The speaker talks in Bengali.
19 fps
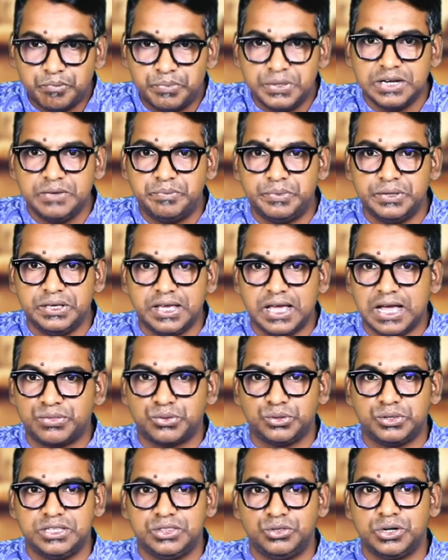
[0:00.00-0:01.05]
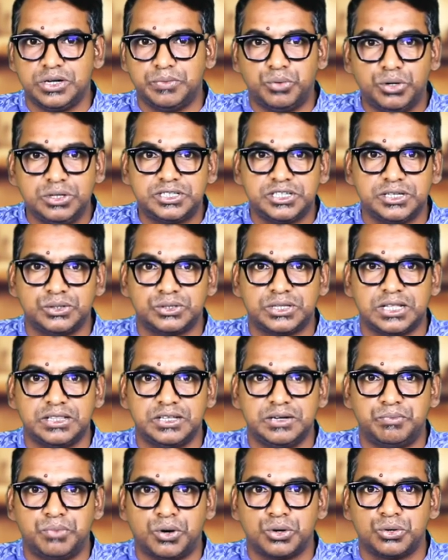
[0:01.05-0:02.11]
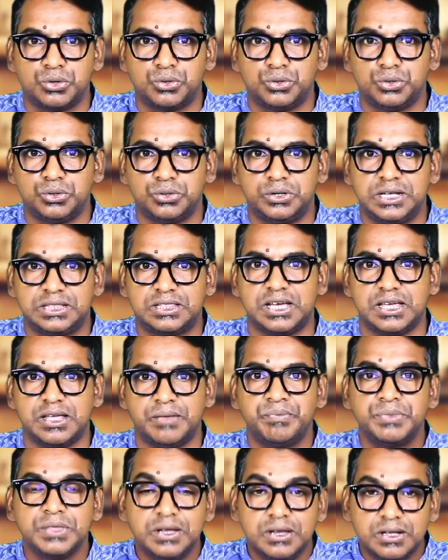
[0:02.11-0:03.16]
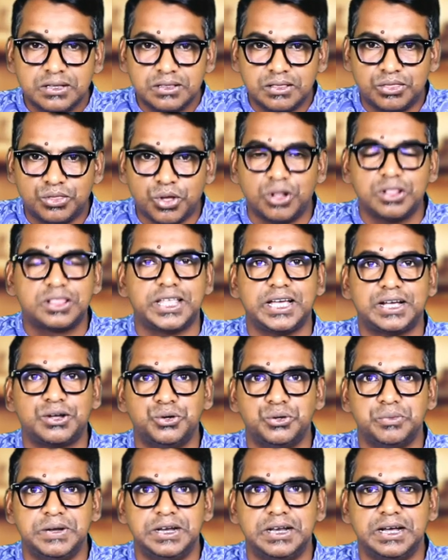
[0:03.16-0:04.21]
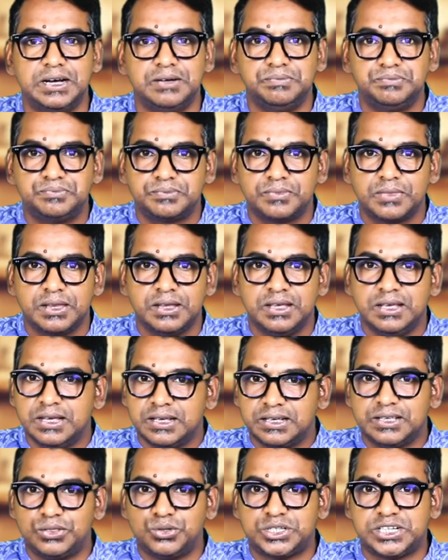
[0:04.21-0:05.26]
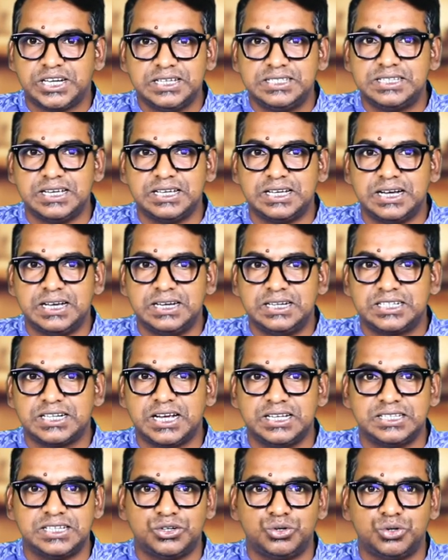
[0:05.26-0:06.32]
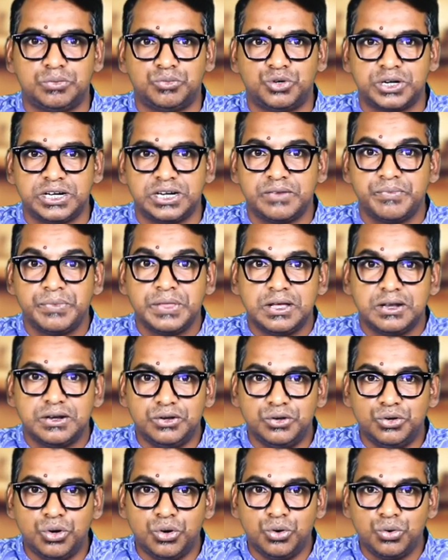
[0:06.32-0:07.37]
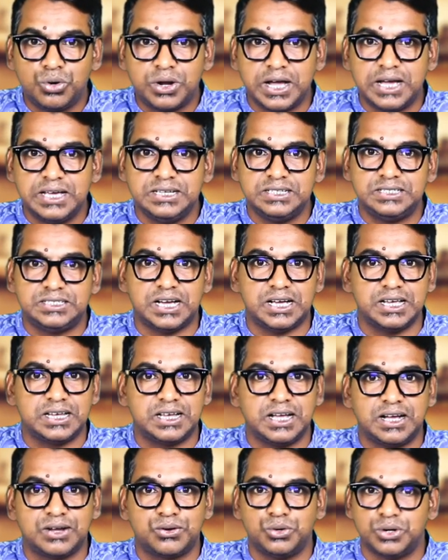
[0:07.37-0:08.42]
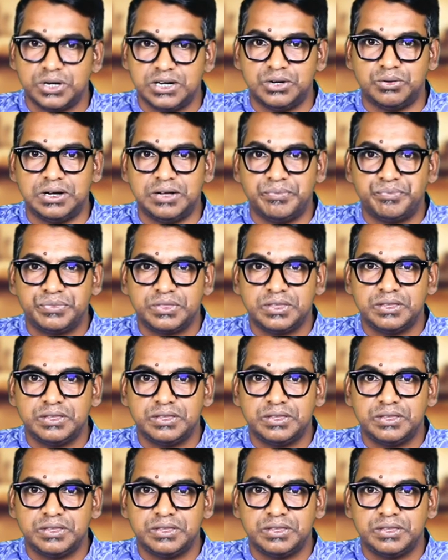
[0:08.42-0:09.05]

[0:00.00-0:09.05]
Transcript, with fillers: বিএনপি এতদিন ধরে বলছিল তাদের বড় কোনো নেতাই দল ত্যাগ করবেন না কিন্তু সেই জায়গায় শাহজাহান ওমরের নৌকায় জায়গা করে নেওয়া